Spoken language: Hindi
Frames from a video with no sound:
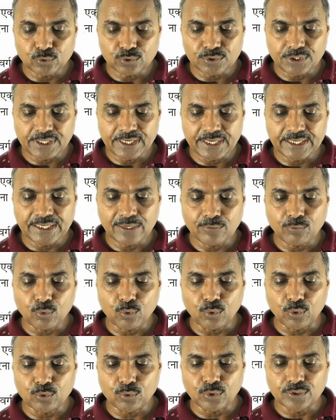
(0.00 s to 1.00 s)
दी गई हैं वो
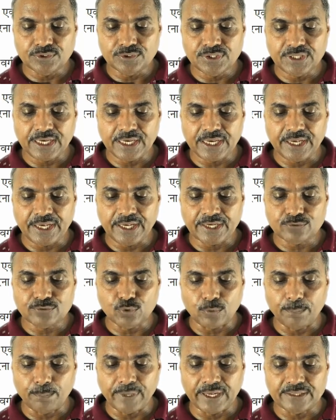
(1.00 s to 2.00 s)
कौन कौन सी हैं
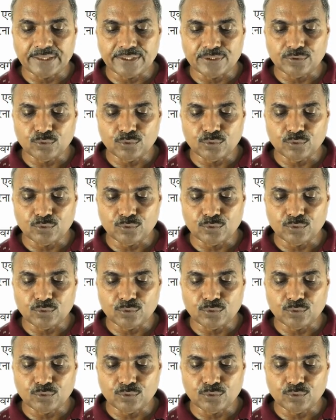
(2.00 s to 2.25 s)
135